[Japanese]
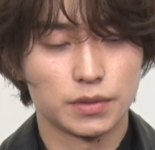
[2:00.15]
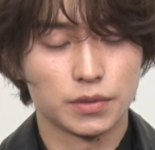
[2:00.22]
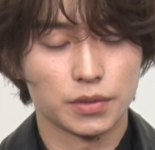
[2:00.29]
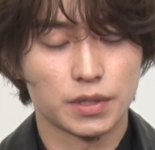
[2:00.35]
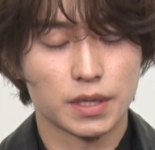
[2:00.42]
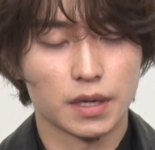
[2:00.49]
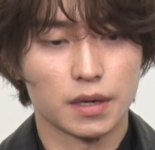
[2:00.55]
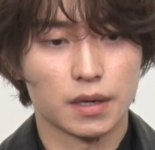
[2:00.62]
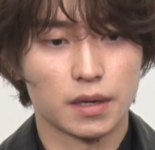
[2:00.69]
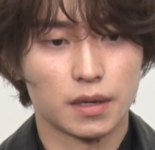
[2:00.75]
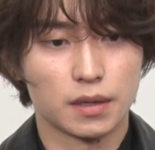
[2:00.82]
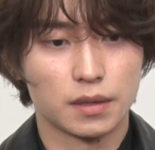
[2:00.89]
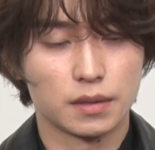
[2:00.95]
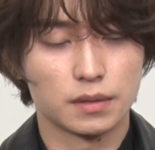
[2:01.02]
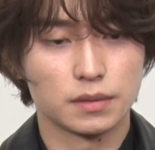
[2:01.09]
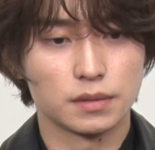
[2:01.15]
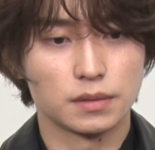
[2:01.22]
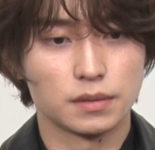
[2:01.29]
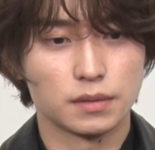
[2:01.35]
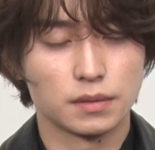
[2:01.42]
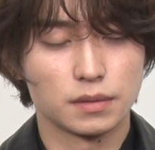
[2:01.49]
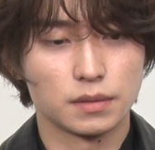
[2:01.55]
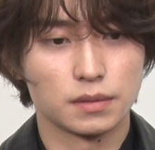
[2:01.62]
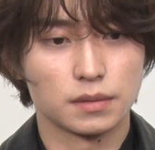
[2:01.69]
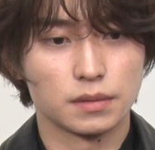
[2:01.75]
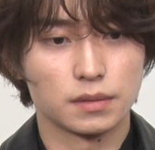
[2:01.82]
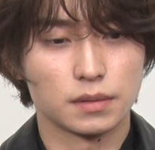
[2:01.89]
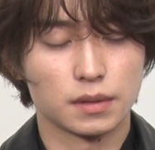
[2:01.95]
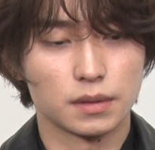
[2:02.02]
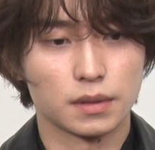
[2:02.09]
時からなんだ
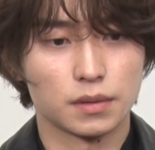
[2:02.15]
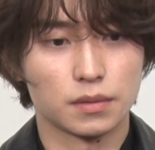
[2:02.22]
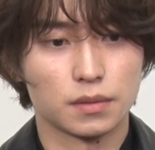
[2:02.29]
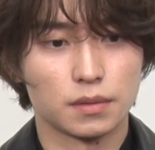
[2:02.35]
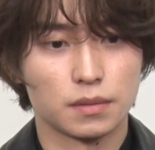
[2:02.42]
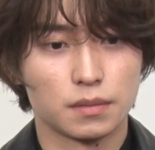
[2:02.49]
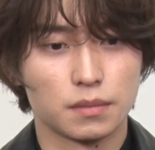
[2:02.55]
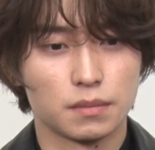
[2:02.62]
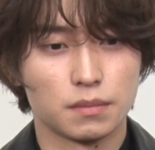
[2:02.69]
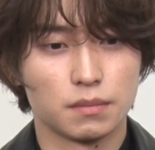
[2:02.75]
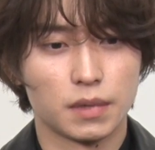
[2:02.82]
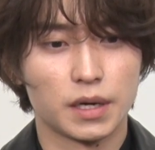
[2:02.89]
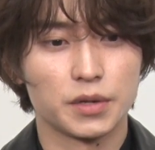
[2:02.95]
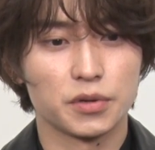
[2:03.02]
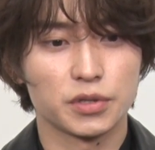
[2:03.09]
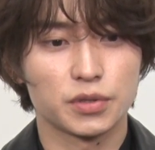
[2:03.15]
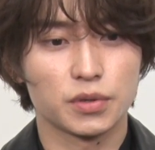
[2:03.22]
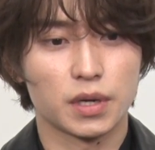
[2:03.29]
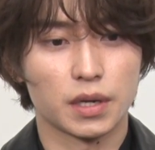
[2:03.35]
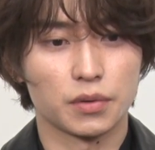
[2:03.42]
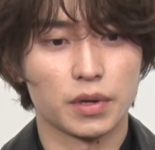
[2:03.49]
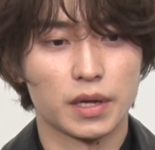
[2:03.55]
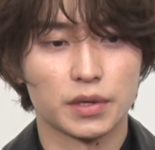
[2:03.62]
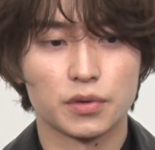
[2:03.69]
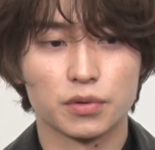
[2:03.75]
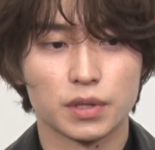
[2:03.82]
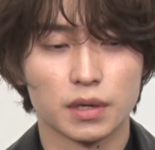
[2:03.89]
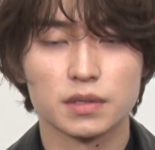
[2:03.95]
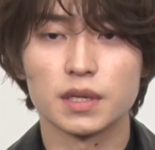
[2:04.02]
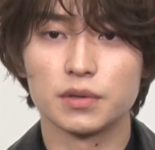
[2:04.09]
ろう周りの人からの影響を
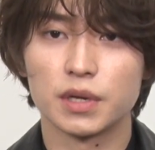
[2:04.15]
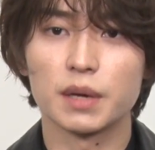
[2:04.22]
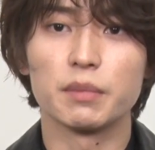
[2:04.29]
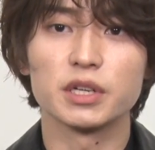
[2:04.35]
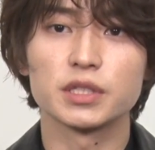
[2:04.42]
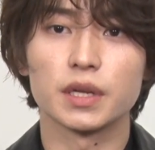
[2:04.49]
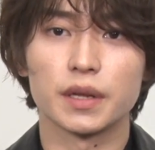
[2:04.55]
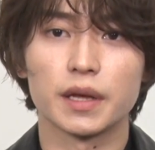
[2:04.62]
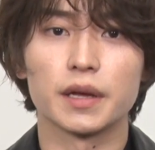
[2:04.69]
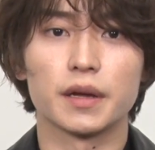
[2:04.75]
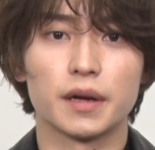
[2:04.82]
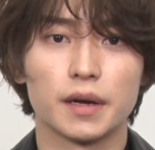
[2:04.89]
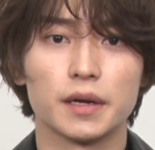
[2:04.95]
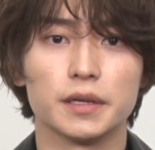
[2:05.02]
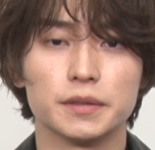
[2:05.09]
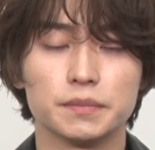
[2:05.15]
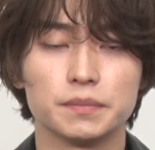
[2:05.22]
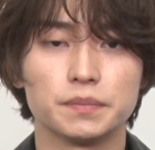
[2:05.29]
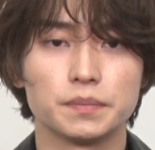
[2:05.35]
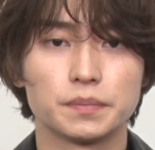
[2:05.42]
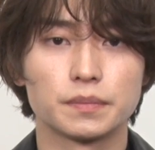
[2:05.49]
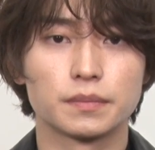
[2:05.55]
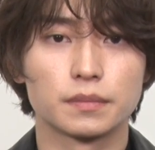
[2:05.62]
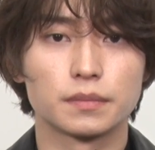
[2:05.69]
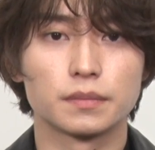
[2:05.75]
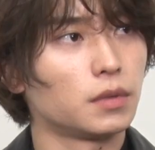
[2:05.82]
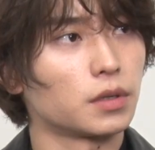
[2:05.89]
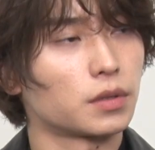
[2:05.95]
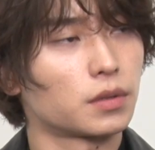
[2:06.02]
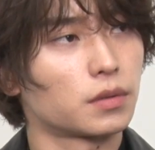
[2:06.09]
たくさん受けましたねはい
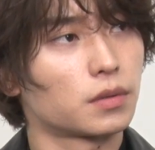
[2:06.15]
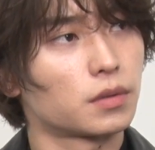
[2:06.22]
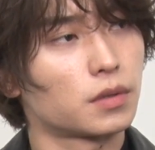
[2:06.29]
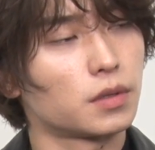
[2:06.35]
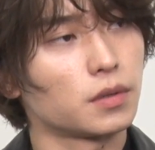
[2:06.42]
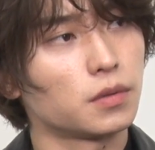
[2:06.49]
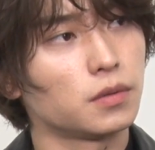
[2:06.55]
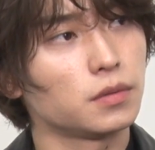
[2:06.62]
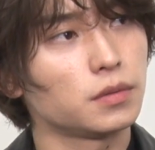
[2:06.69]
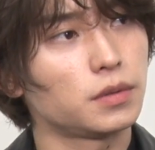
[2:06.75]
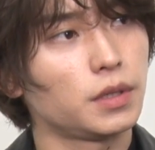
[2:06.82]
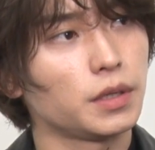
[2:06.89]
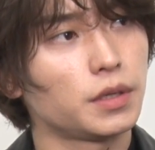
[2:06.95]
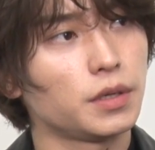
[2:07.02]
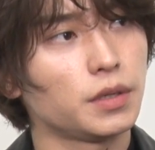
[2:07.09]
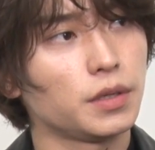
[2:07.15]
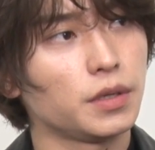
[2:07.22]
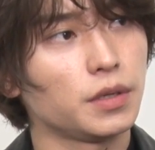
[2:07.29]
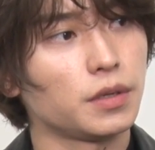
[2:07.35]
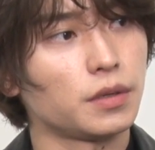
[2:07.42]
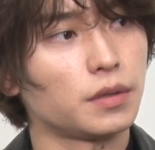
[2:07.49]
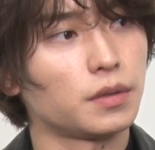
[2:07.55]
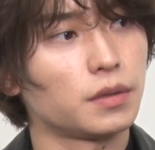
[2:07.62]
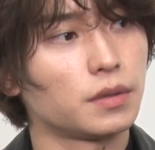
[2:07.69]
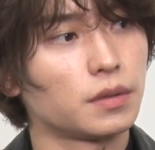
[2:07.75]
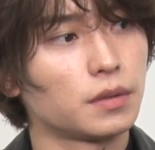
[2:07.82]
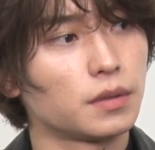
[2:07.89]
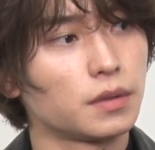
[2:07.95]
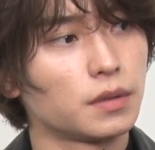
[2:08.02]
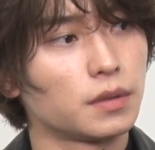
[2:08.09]
まあ基本的に
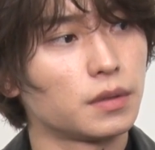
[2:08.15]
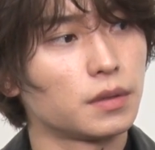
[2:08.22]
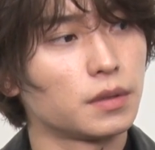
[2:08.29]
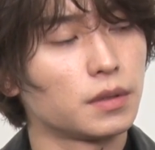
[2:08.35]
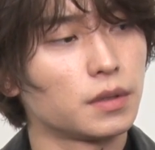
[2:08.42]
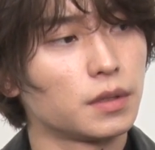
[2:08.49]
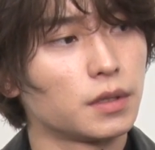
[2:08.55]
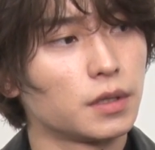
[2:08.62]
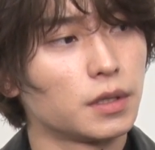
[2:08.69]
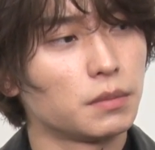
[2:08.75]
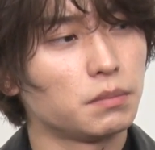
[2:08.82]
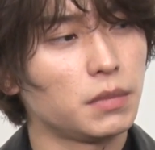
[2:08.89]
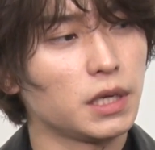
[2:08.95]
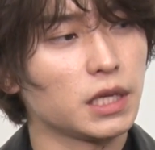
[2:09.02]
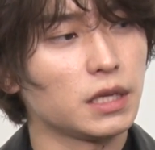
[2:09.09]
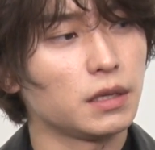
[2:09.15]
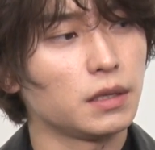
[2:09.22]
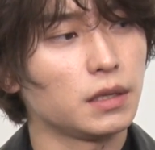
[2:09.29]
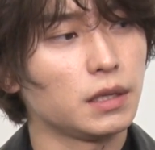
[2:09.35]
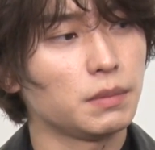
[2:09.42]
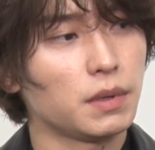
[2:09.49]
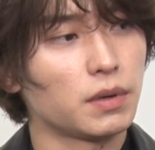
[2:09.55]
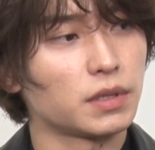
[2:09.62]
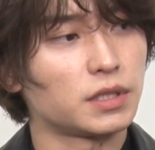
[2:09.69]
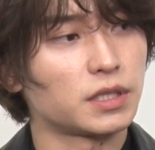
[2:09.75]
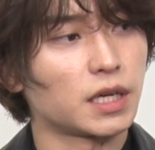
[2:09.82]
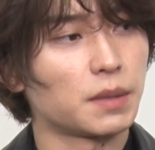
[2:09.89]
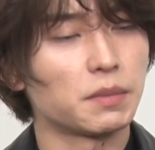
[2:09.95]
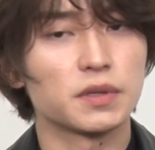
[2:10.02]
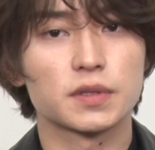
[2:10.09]
まあ今は
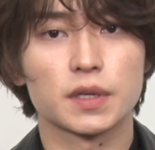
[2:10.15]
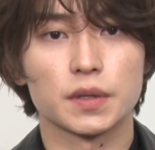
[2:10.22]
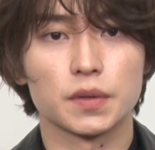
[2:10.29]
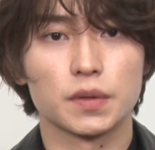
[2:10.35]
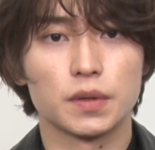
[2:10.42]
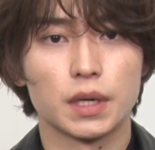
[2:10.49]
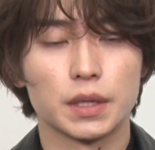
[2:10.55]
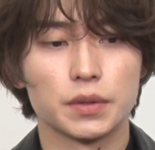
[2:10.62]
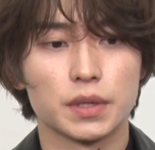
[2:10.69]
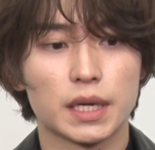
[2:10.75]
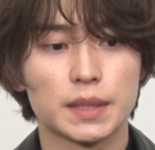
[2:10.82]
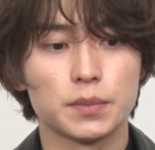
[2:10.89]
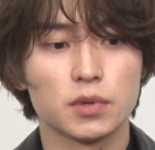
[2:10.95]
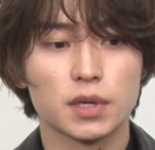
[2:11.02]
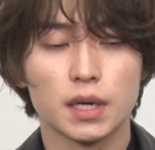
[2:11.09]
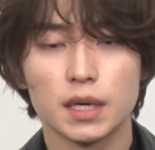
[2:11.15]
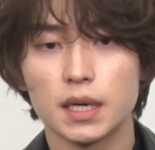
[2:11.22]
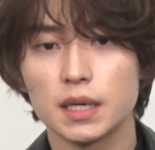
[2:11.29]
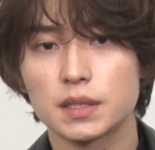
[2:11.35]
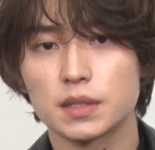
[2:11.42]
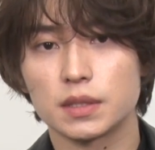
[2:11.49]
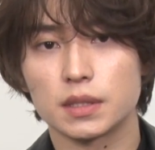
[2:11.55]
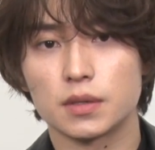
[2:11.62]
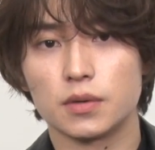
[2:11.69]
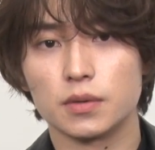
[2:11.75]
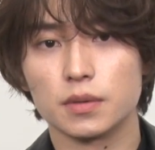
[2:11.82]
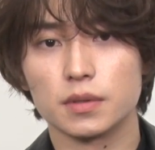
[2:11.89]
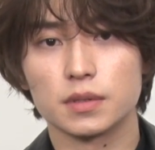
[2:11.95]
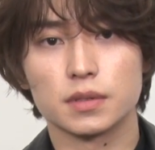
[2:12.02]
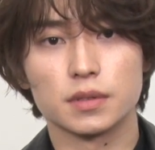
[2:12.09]
違いますけどあの何も考えずに行
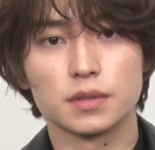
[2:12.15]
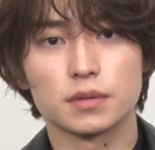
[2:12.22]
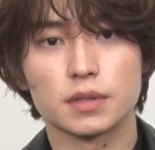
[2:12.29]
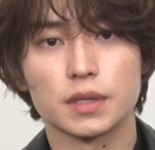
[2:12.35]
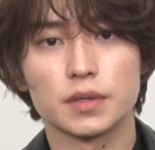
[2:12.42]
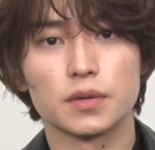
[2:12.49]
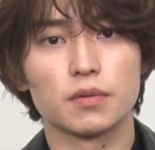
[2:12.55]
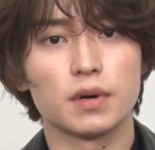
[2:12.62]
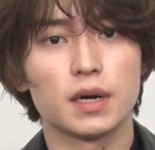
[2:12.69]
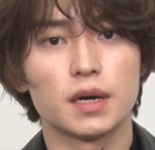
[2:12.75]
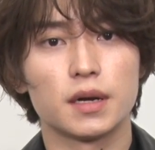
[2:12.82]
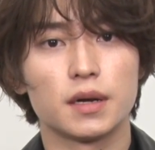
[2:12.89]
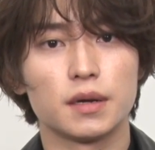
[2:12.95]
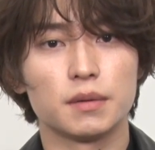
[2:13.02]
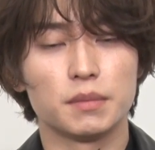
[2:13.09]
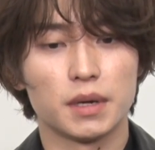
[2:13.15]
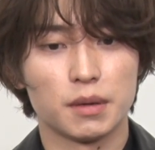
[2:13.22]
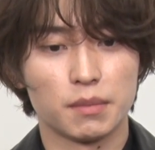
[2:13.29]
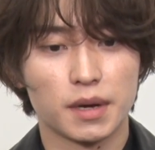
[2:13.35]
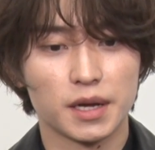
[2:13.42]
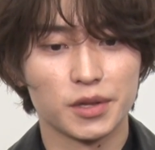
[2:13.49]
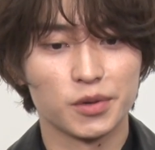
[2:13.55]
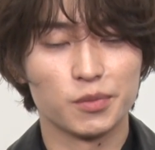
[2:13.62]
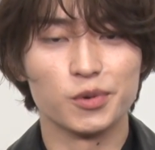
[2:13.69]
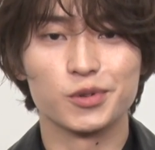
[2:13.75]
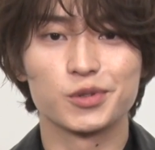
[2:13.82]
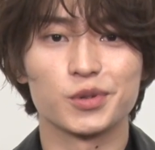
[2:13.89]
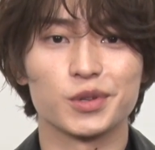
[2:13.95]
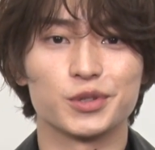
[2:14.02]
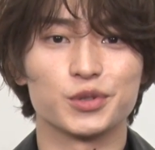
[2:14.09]
動するっていうのは、まあ、前の僕
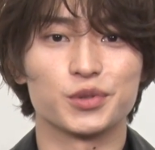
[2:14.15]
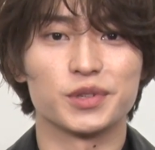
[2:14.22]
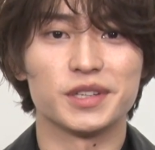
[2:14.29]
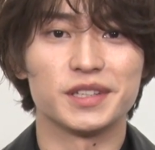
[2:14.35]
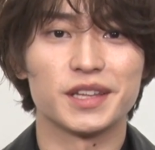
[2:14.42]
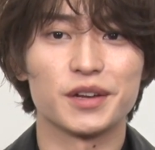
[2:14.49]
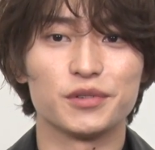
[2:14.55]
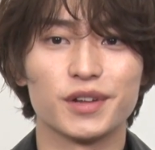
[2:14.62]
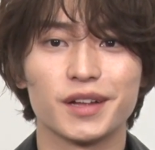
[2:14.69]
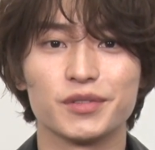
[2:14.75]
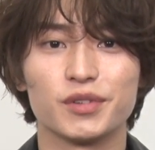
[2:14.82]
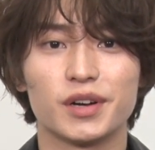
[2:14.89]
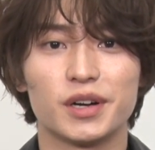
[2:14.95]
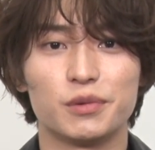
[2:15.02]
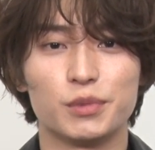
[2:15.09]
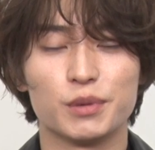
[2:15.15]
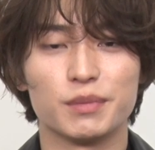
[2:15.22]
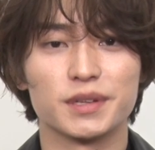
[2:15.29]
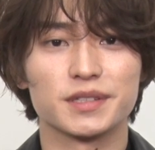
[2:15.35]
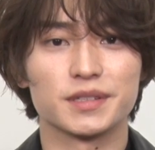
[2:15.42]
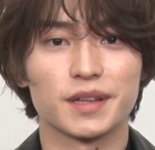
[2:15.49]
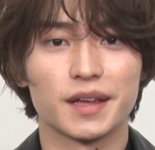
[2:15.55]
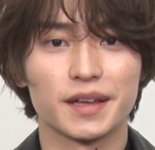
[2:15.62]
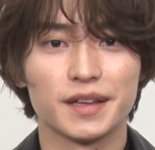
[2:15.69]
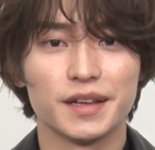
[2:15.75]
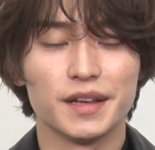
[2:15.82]
とはちょっと似てるなとは思いますね